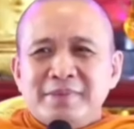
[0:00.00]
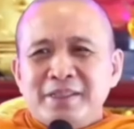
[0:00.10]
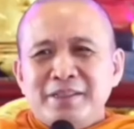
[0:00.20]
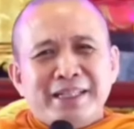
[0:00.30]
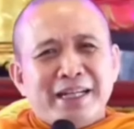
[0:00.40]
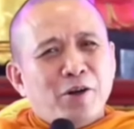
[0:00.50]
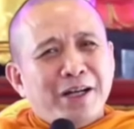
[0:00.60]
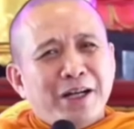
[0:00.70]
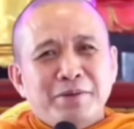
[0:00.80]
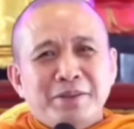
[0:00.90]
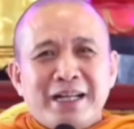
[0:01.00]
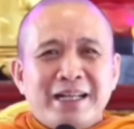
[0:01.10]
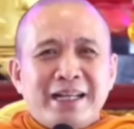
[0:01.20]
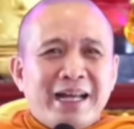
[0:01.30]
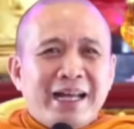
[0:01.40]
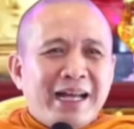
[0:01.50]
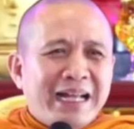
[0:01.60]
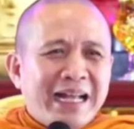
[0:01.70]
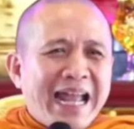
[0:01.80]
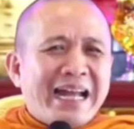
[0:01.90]
người ta có câu rằng là
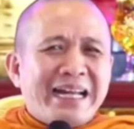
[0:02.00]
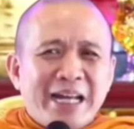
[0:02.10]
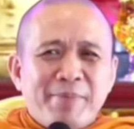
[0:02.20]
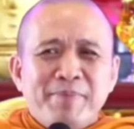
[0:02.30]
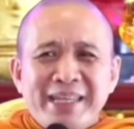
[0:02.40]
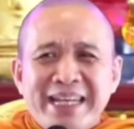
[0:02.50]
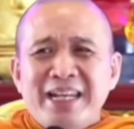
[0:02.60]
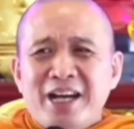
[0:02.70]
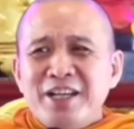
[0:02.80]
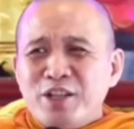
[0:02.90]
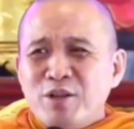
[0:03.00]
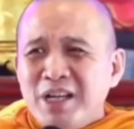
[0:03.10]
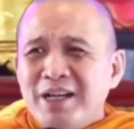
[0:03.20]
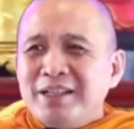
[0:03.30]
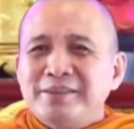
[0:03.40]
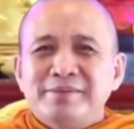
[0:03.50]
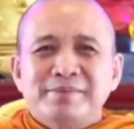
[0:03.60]
ngàn năm danh lợi sống đời